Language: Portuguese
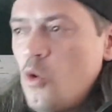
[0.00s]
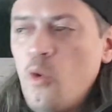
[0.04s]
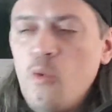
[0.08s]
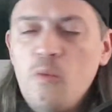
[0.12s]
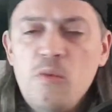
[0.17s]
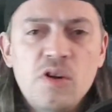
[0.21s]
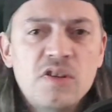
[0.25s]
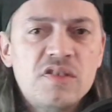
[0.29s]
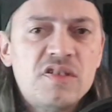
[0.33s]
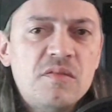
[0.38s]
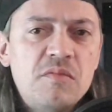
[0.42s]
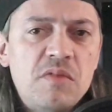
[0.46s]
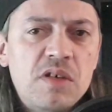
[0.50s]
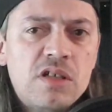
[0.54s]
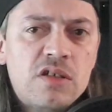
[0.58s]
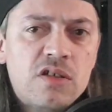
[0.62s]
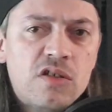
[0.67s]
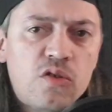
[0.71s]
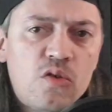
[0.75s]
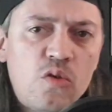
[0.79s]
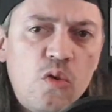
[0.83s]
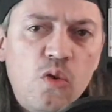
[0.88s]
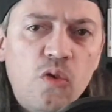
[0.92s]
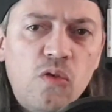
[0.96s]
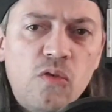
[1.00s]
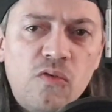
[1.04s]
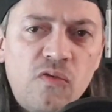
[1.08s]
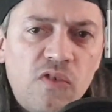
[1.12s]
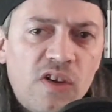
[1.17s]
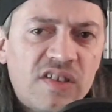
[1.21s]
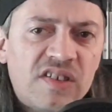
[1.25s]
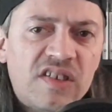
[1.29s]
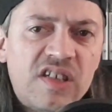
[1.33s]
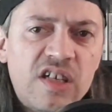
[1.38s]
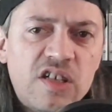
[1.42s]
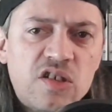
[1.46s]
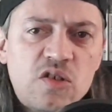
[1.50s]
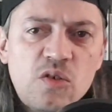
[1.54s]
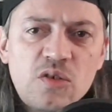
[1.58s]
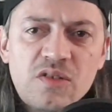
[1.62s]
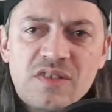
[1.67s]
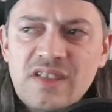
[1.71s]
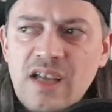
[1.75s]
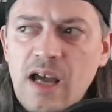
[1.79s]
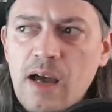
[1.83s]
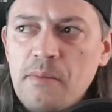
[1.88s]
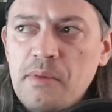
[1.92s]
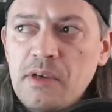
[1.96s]
Meus amigos, tu, vocês não
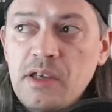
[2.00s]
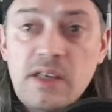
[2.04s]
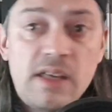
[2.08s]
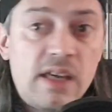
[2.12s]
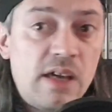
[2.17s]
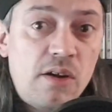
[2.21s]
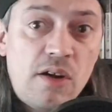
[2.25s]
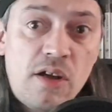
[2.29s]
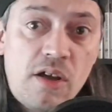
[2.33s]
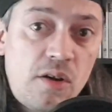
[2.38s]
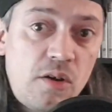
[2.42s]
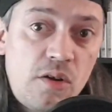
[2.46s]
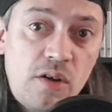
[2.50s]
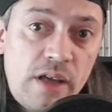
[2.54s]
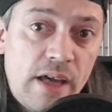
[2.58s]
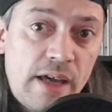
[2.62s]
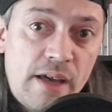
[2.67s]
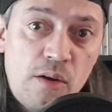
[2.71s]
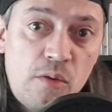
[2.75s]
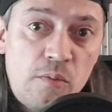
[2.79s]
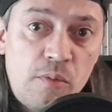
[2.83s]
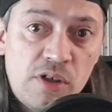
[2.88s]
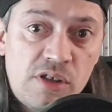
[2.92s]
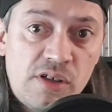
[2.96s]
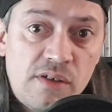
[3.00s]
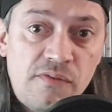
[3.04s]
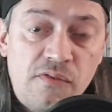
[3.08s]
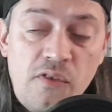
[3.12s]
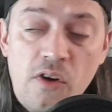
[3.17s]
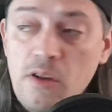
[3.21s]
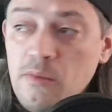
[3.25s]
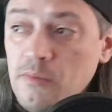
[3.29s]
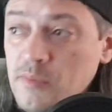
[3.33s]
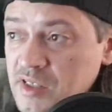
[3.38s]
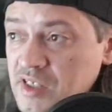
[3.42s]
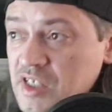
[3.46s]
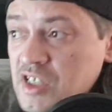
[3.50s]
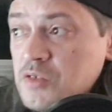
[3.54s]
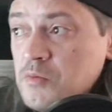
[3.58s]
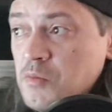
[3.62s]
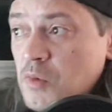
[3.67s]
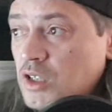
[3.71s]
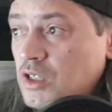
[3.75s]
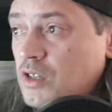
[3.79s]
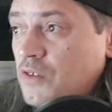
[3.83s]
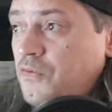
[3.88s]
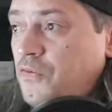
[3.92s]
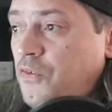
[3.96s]
sabem o que, é, que é que é o Motherfall, mas este
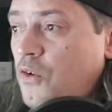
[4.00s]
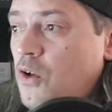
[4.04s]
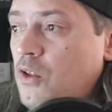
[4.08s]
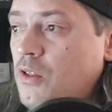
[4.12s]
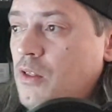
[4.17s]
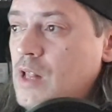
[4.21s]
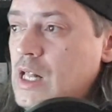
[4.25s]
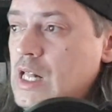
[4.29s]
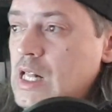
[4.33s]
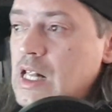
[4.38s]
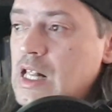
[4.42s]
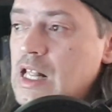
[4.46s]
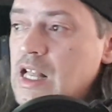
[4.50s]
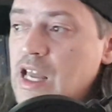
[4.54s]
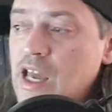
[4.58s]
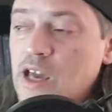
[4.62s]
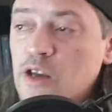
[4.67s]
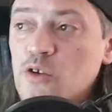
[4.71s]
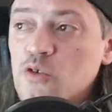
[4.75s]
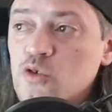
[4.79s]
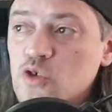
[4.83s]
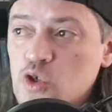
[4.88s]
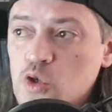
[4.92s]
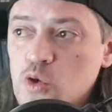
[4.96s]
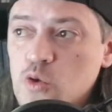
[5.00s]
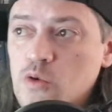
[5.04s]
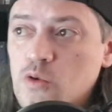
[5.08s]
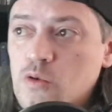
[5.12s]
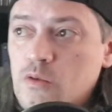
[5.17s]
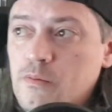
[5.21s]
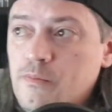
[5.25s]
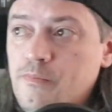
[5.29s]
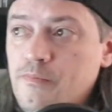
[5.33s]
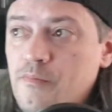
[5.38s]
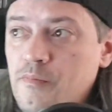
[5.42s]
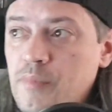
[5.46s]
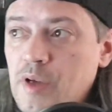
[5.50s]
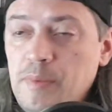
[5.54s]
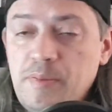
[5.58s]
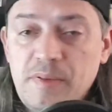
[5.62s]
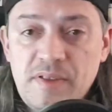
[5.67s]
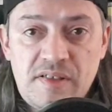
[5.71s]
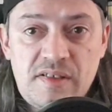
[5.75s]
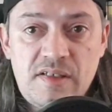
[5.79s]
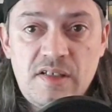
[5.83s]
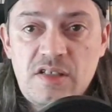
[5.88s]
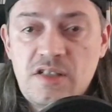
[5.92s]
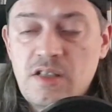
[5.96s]
Motherfall era um jogo para
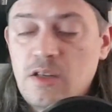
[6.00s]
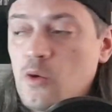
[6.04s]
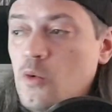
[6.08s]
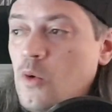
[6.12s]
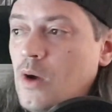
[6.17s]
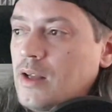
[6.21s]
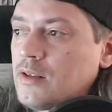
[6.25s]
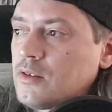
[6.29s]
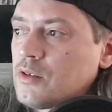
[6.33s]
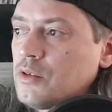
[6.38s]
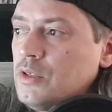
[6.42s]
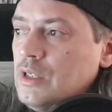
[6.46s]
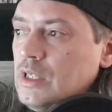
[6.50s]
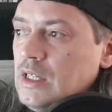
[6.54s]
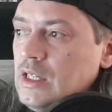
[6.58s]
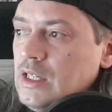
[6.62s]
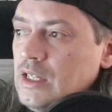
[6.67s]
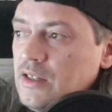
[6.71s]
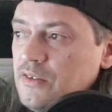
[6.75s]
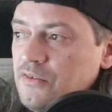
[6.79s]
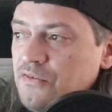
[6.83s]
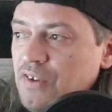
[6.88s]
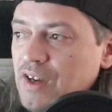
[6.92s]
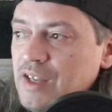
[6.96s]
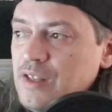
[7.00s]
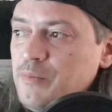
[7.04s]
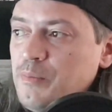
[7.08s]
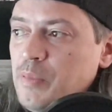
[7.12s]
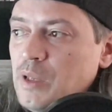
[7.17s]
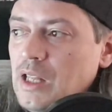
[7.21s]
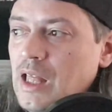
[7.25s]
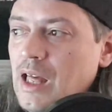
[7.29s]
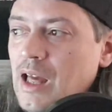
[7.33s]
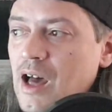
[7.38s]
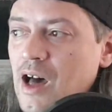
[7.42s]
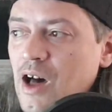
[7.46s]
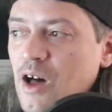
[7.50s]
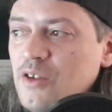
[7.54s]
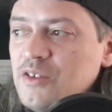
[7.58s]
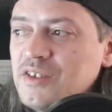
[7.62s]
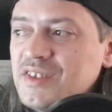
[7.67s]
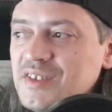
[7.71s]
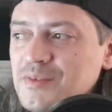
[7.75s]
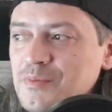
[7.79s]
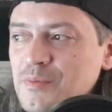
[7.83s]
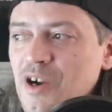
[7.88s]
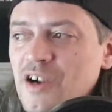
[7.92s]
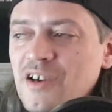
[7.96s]
PlayStation 4 feito pela
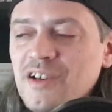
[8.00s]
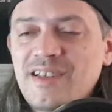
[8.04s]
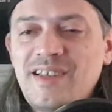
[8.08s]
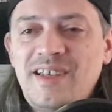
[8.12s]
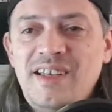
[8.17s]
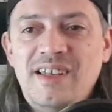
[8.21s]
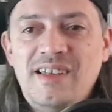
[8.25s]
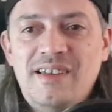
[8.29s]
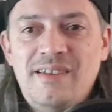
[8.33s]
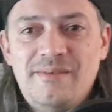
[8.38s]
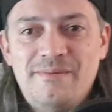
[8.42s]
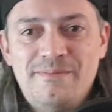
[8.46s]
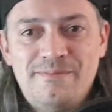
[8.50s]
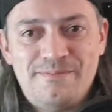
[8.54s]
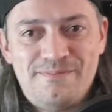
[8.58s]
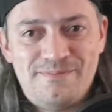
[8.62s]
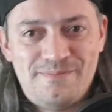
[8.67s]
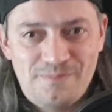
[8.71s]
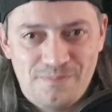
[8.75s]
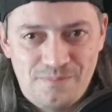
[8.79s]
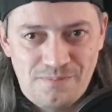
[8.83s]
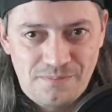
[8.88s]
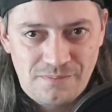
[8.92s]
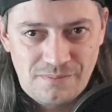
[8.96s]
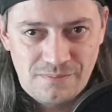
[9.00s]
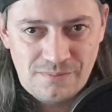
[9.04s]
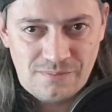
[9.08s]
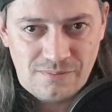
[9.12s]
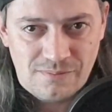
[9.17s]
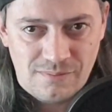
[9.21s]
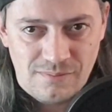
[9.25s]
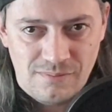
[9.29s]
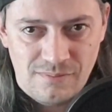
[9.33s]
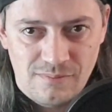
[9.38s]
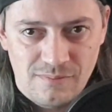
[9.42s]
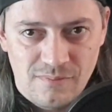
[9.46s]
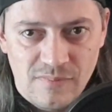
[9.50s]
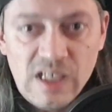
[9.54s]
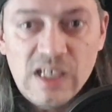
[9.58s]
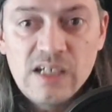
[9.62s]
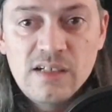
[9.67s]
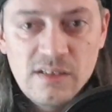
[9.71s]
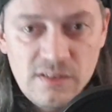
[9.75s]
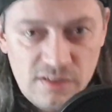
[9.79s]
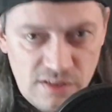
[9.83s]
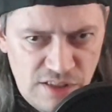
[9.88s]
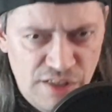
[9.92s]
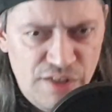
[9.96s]
Alsmarkey.
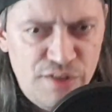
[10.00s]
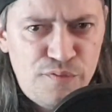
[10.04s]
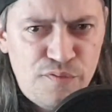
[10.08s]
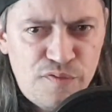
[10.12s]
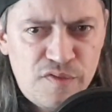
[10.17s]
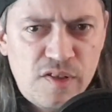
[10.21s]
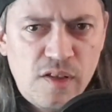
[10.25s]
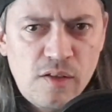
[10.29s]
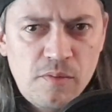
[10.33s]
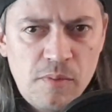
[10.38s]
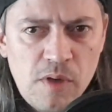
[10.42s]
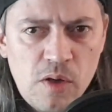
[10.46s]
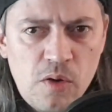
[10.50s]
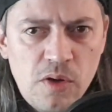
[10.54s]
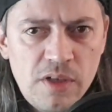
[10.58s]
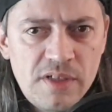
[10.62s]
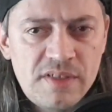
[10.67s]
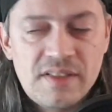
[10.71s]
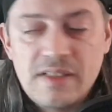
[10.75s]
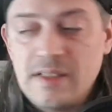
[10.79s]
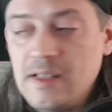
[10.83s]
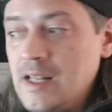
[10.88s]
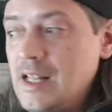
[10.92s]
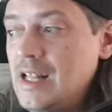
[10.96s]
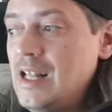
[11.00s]
Diz-vos alguma coisa?